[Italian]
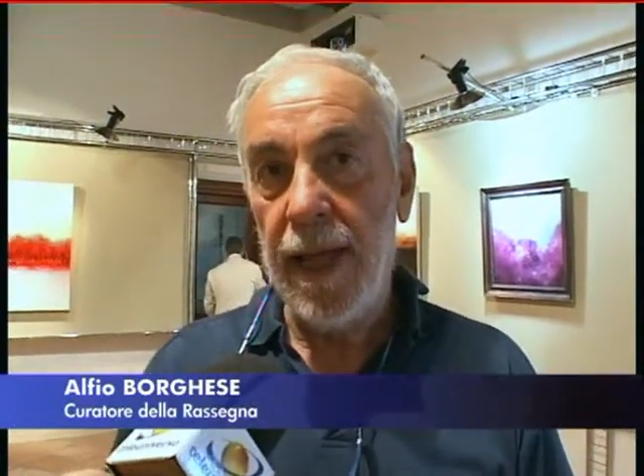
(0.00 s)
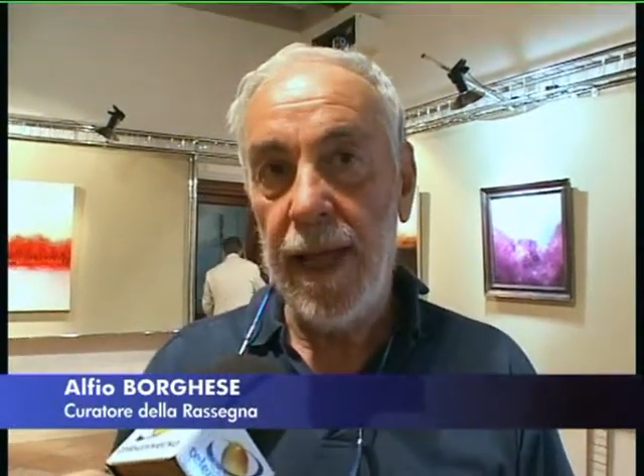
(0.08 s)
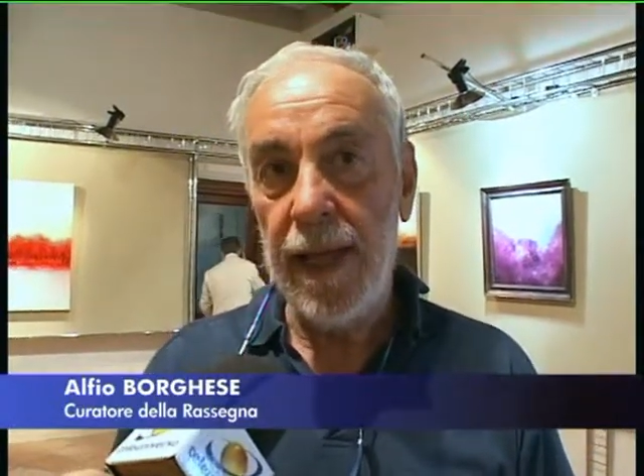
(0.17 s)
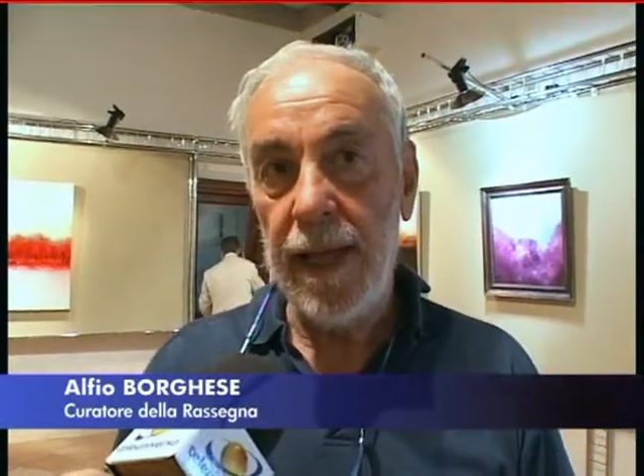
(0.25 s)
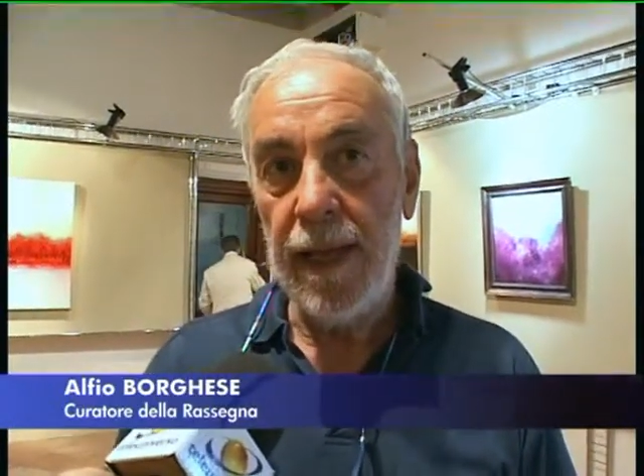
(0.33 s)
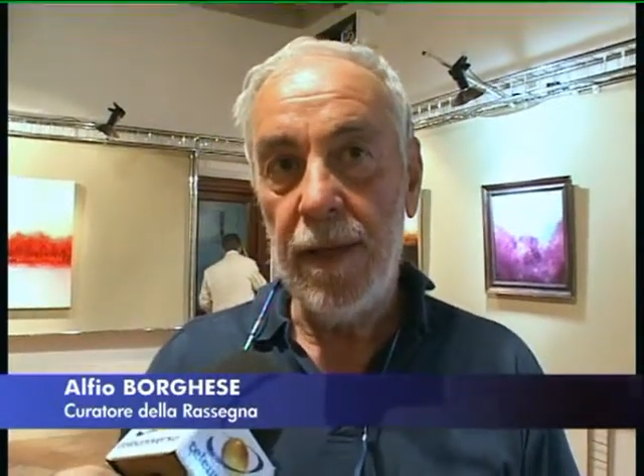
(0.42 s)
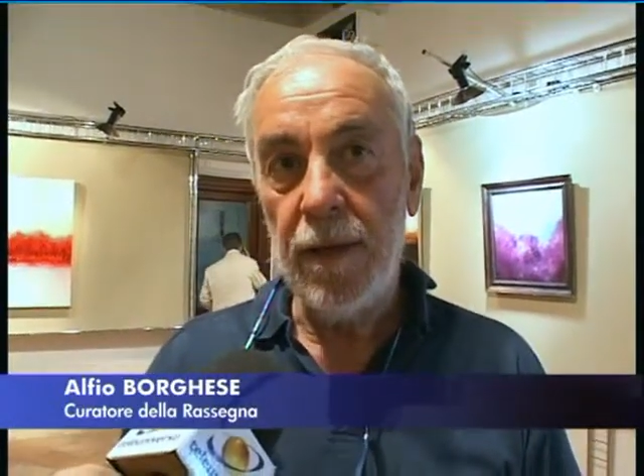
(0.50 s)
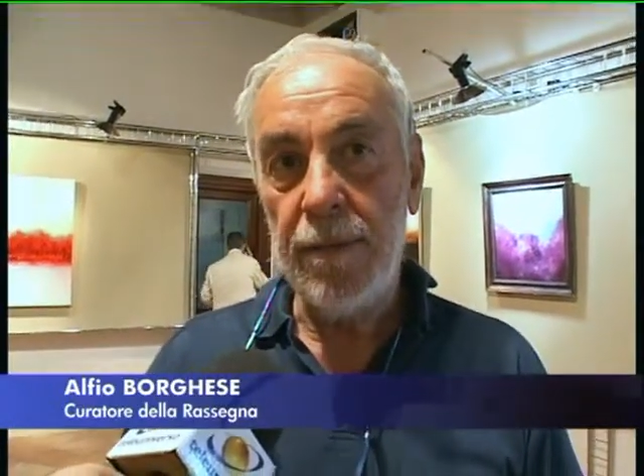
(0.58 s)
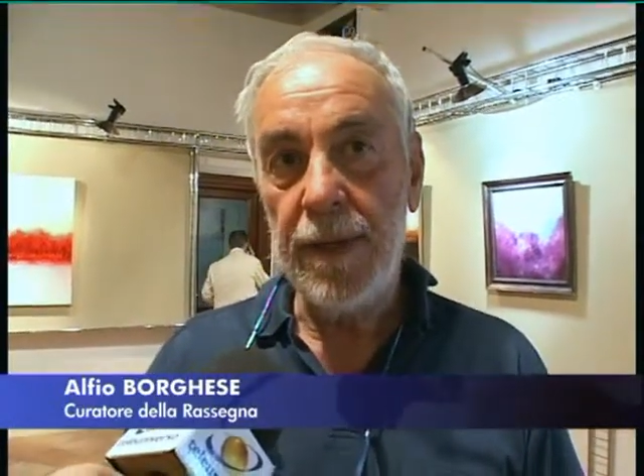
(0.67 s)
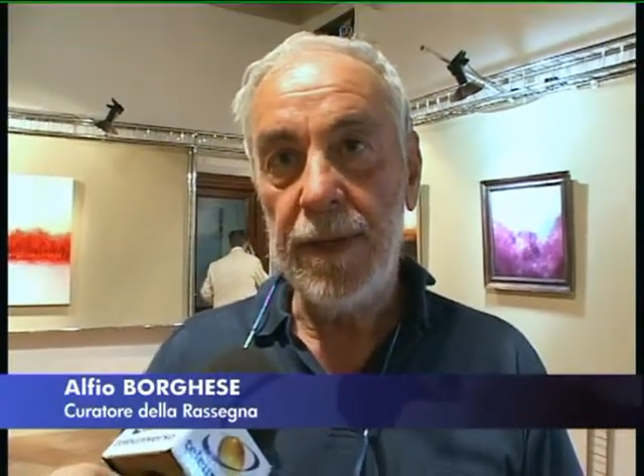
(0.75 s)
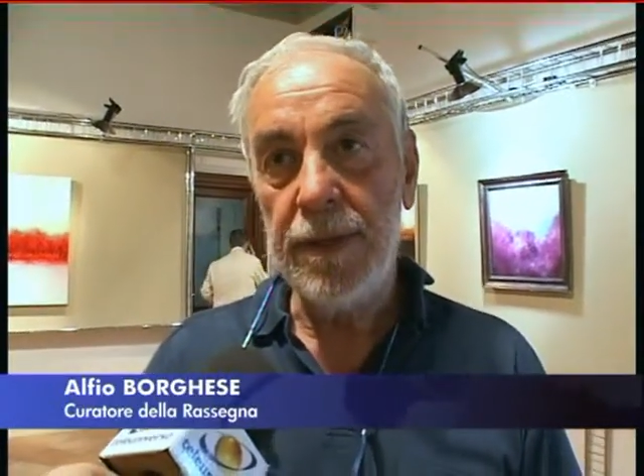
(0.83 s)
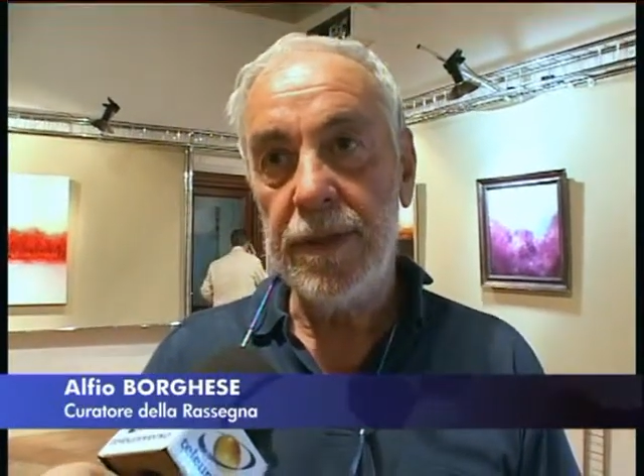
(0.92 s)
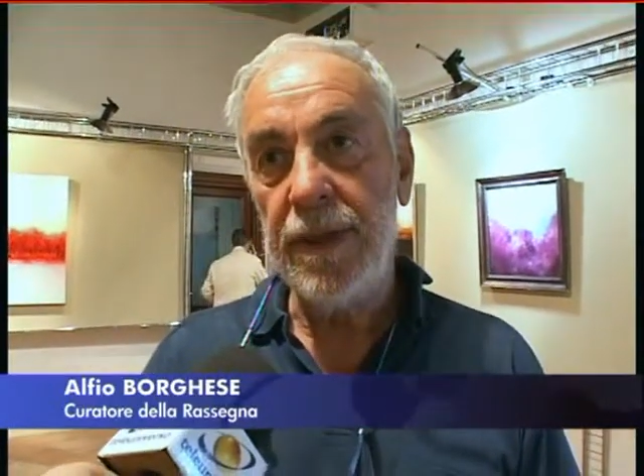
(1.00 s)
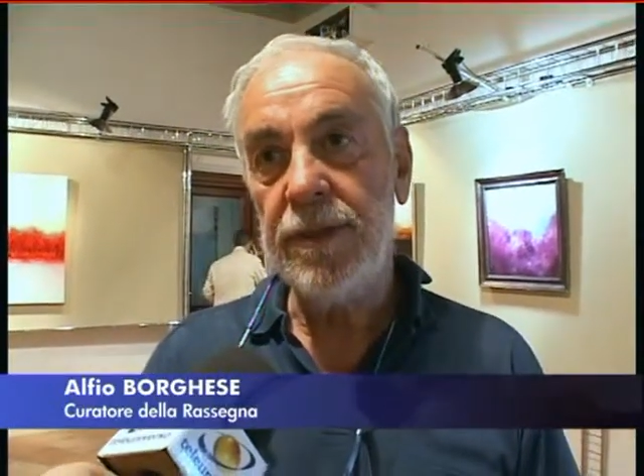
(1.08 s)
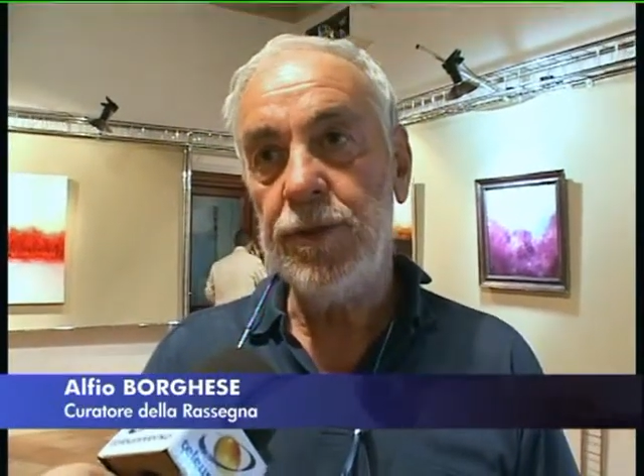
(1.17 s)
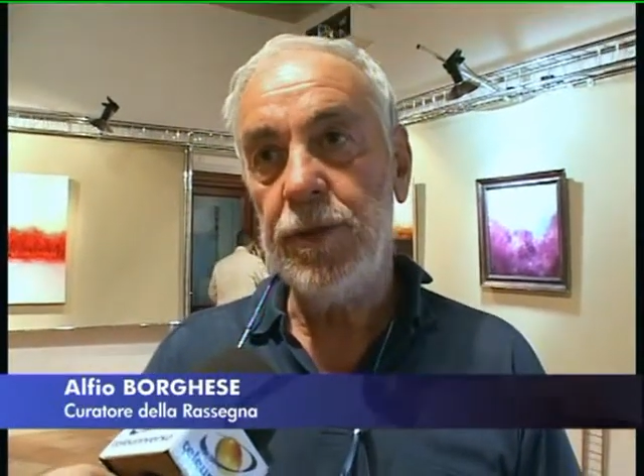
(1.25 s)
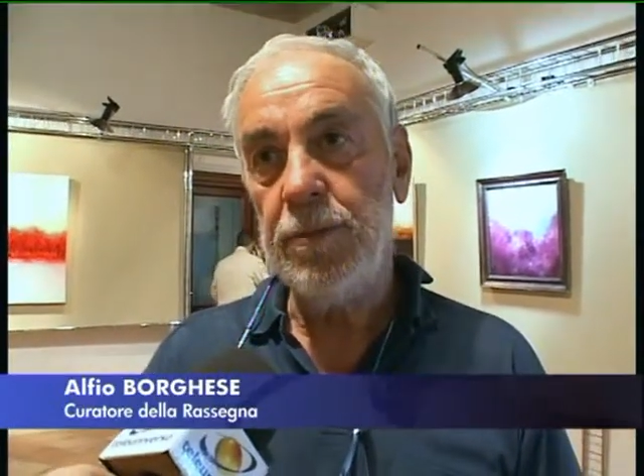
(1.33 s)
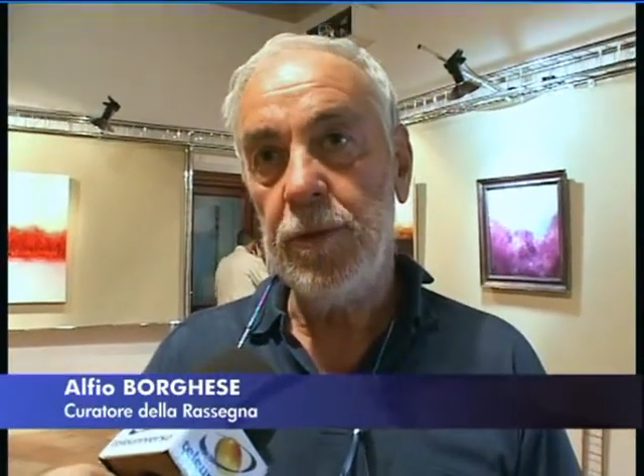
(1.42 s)
e l'opera di
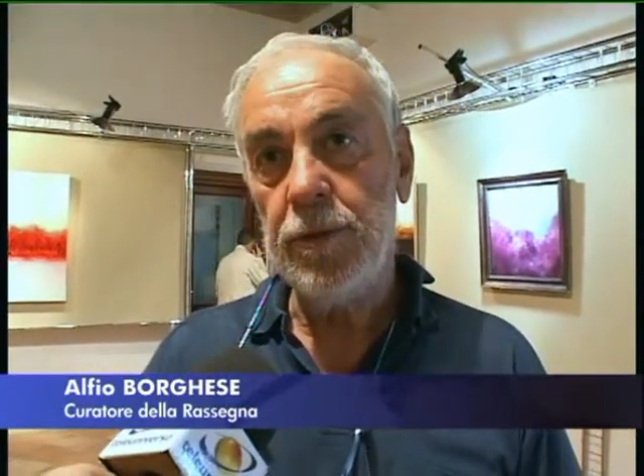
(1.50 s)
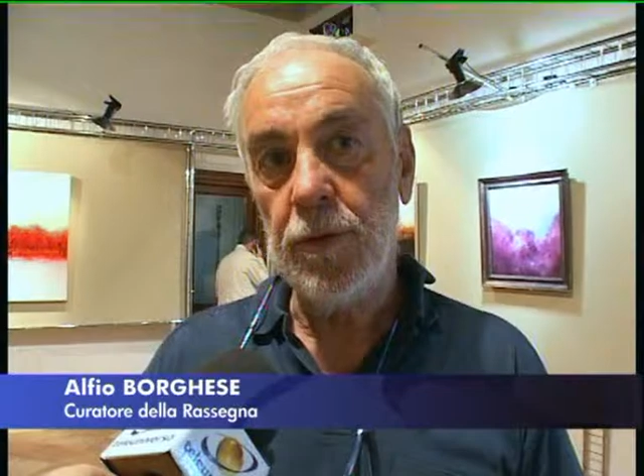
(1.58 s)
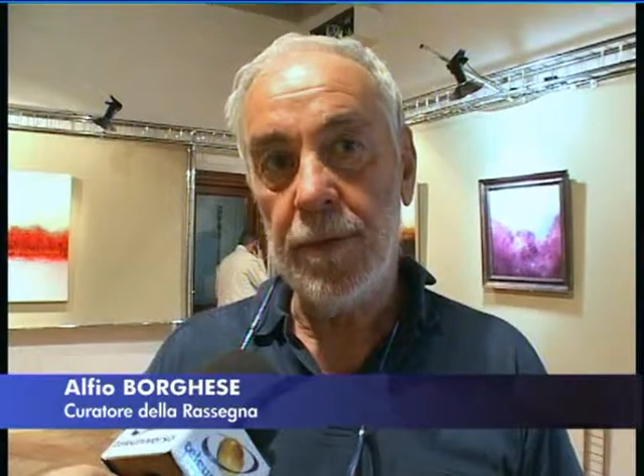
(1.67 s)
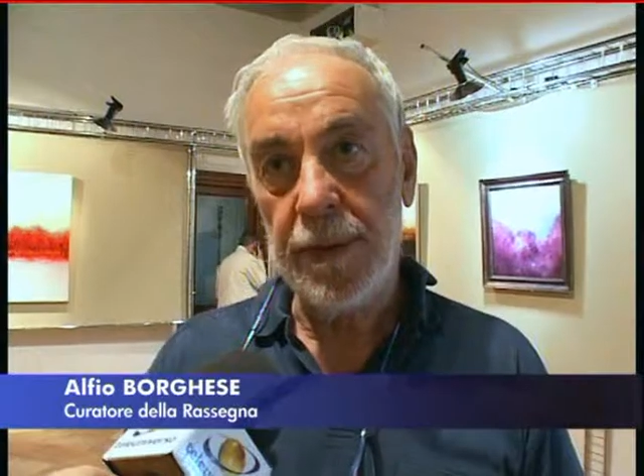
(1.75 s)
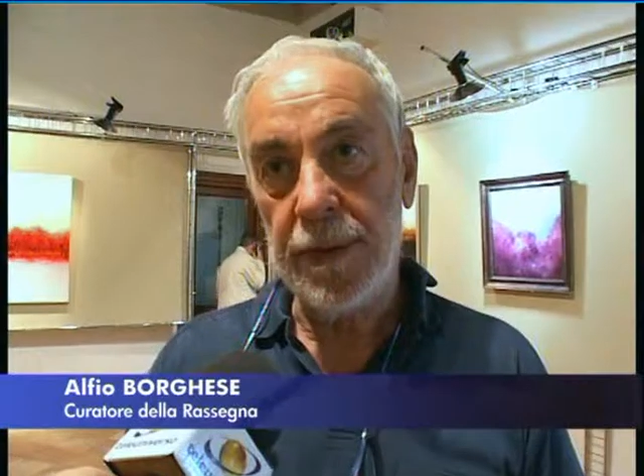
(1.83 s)
Sergio è molto